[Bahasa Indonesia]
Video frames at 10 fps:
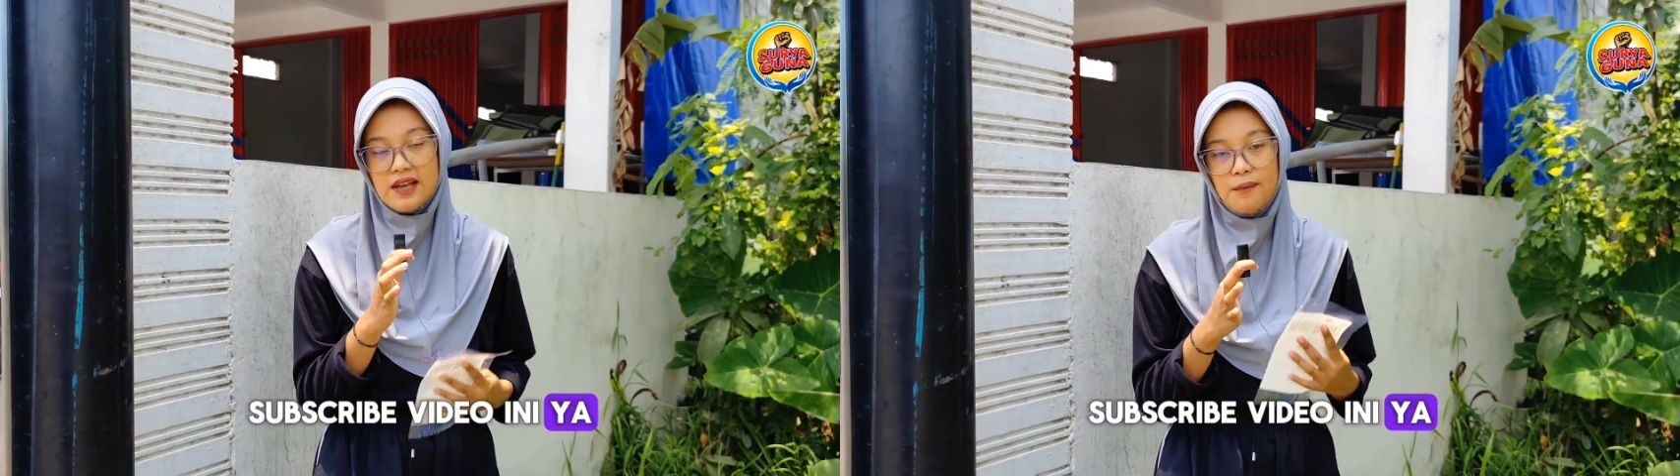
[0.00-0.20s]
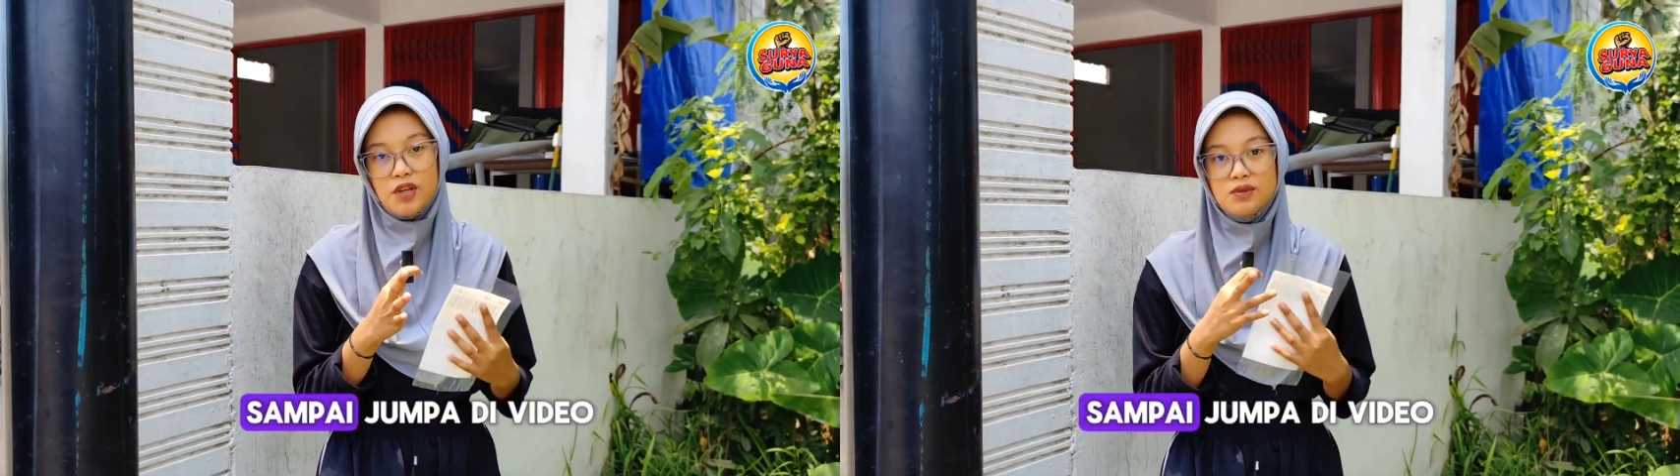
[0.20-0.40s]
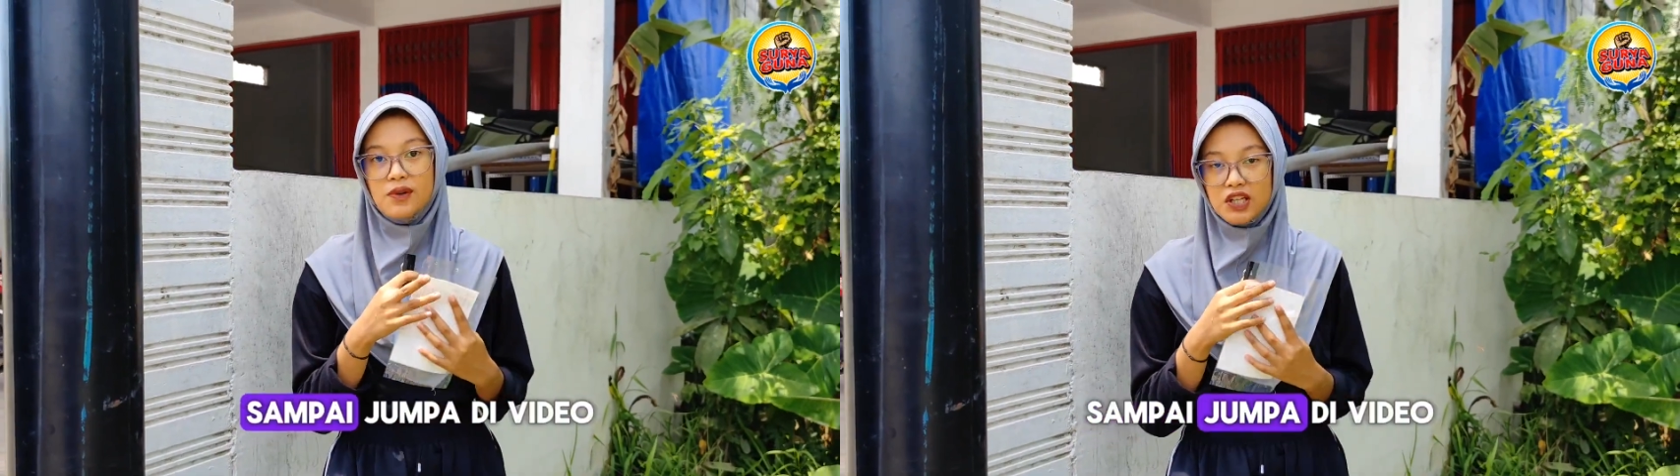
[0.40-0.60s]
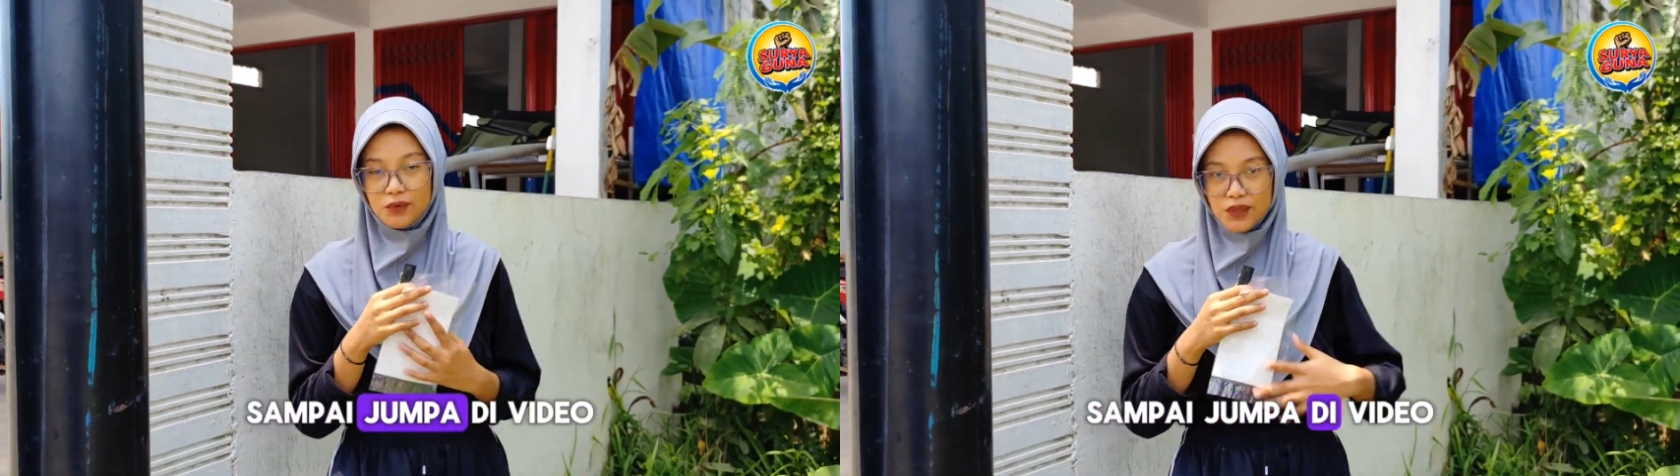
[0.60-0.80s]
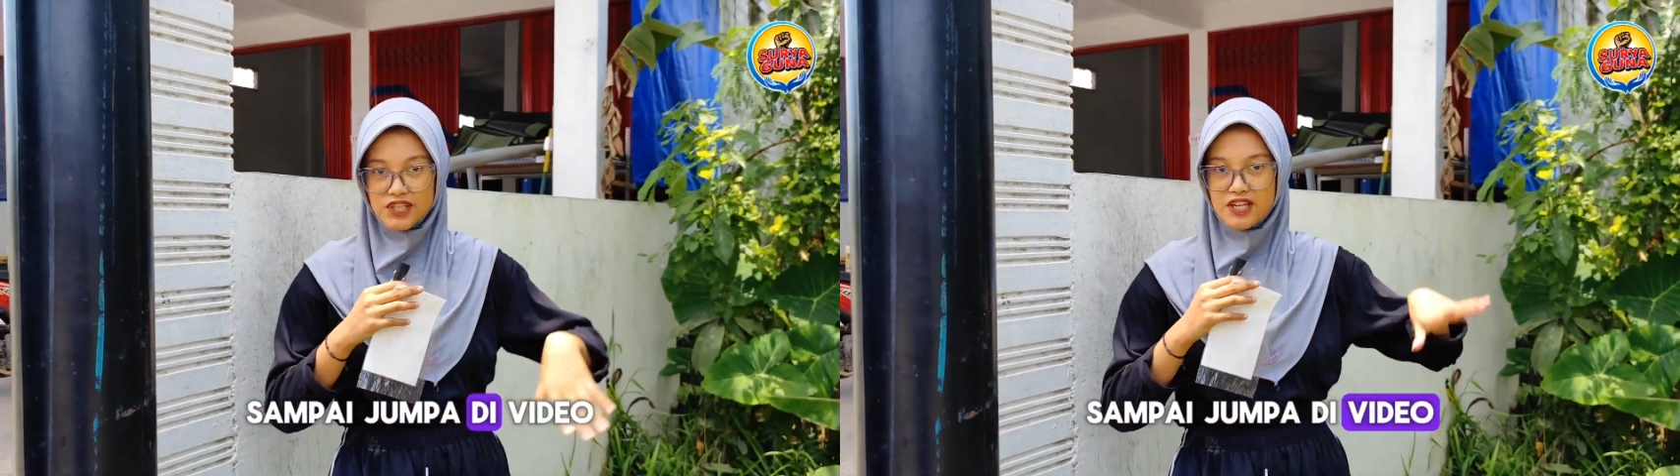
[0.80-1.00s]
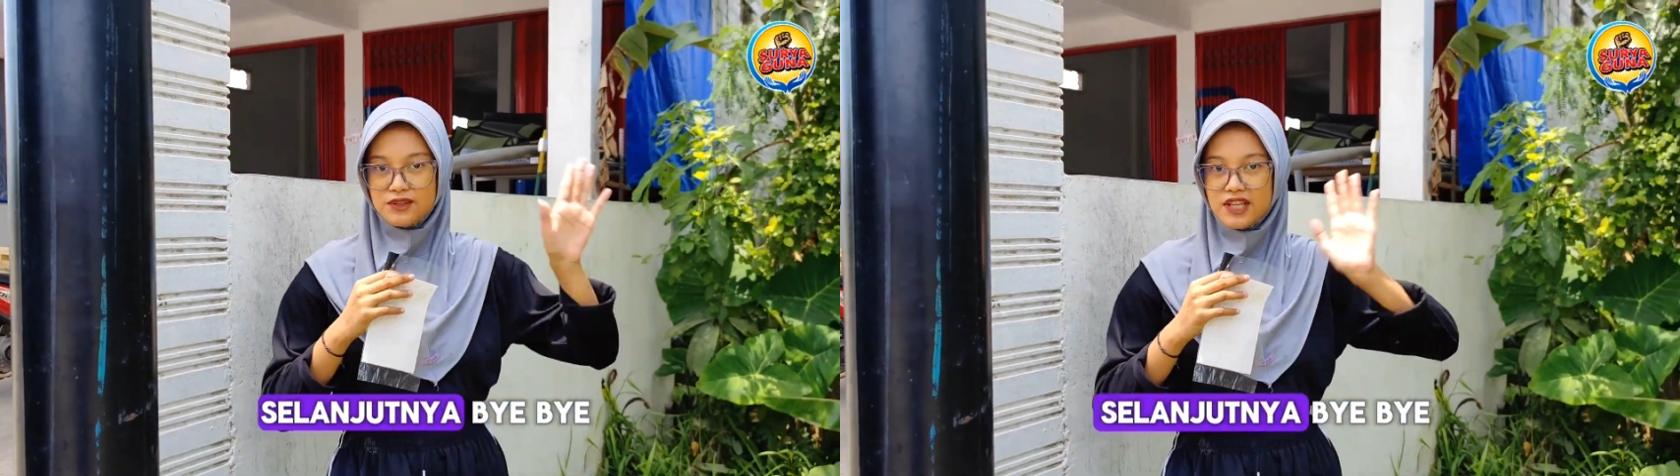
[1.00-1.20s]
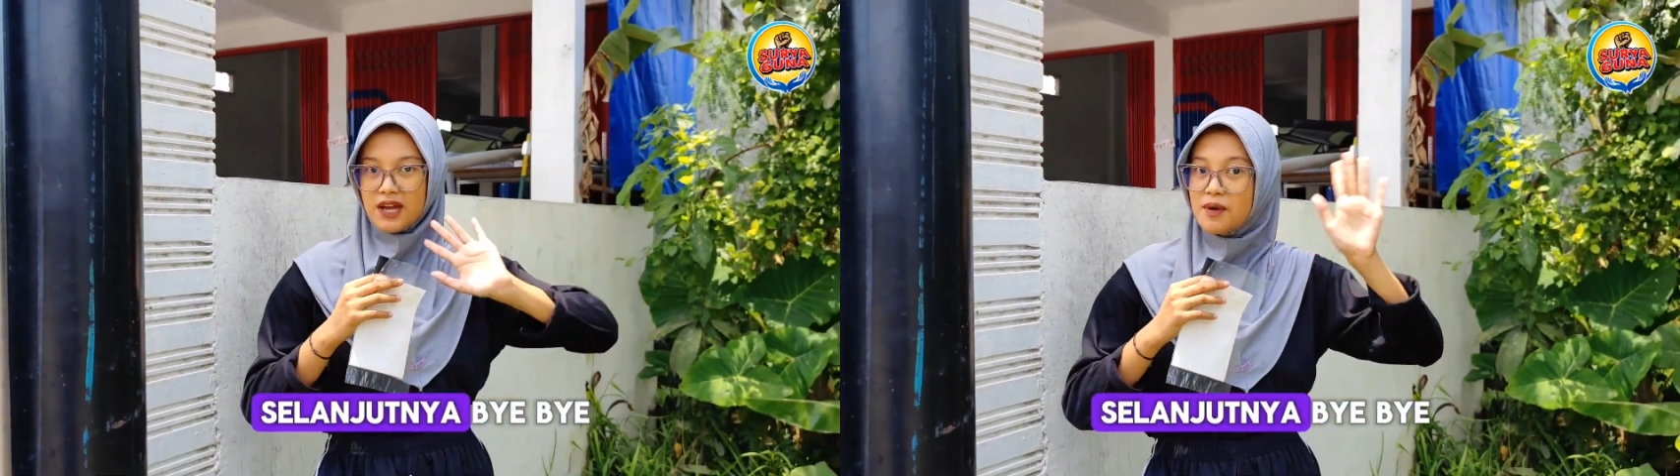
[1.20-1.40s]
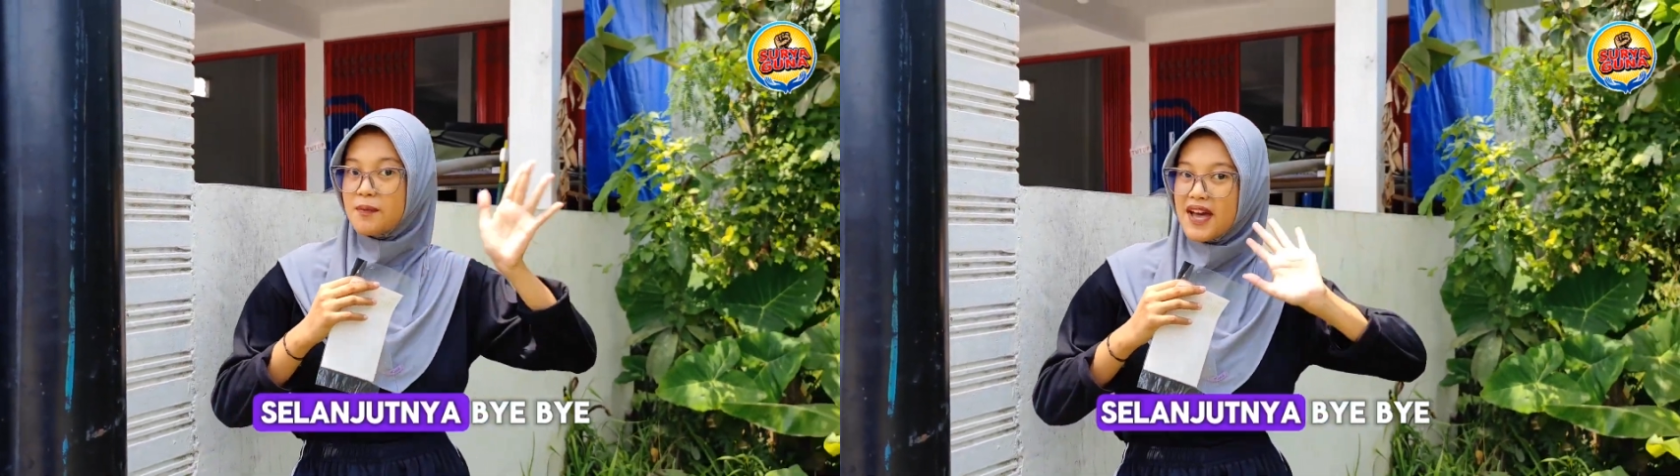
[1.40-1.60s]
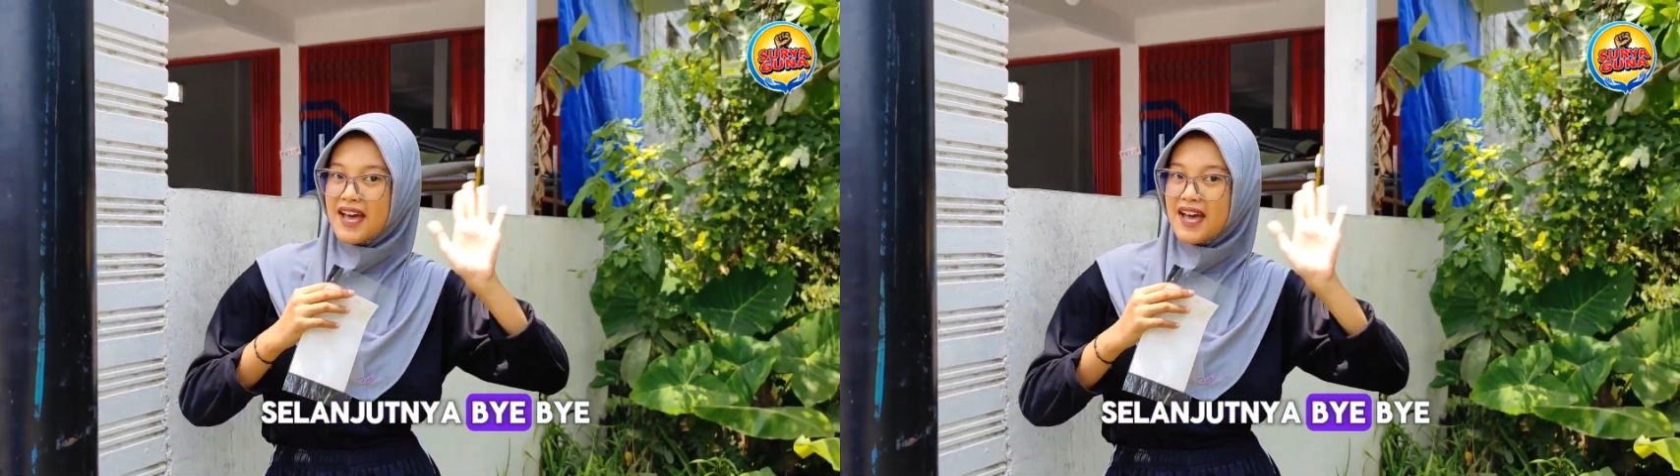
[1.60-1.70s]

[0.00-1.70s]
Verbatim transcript: Sampai jumpa di video selanjutnya. Bye